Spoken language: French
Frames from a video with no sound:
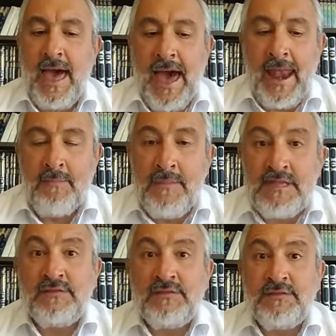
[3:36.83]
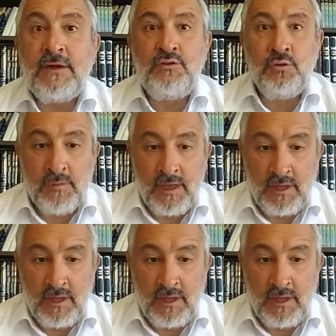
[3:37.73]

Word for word: à la mitzvah du Homer,